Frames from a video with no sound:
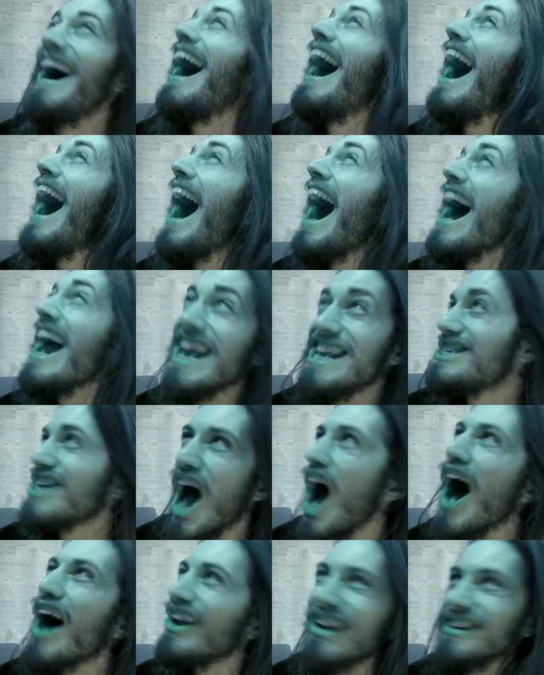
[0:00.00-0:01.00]
Ai
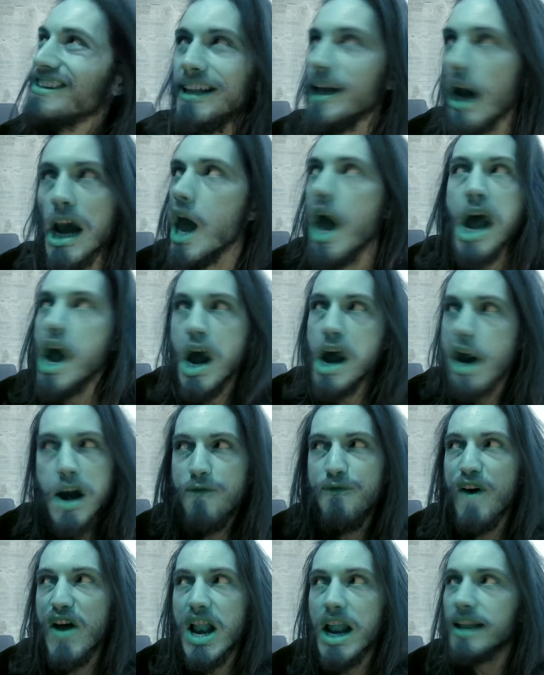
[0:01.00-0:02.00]
soldi! Il
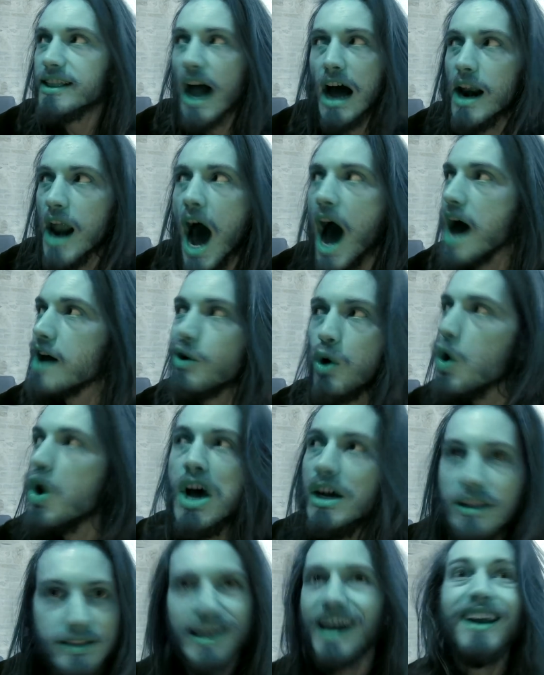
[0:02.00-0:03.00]
vile danaro
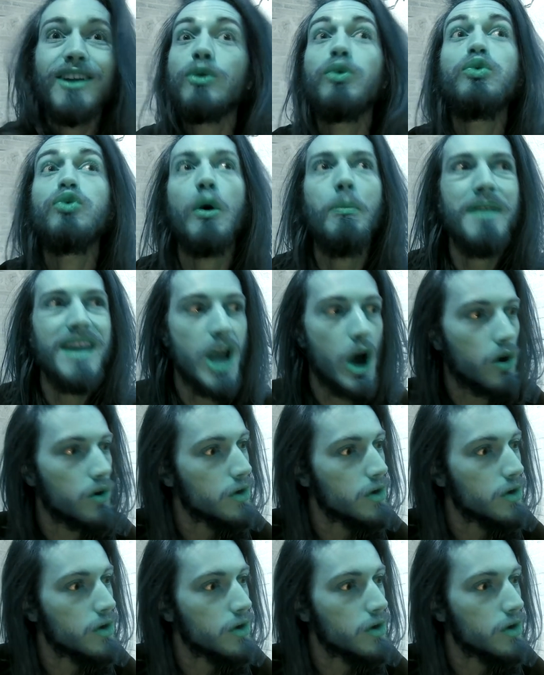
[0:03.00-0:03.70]
sarà tutto mio.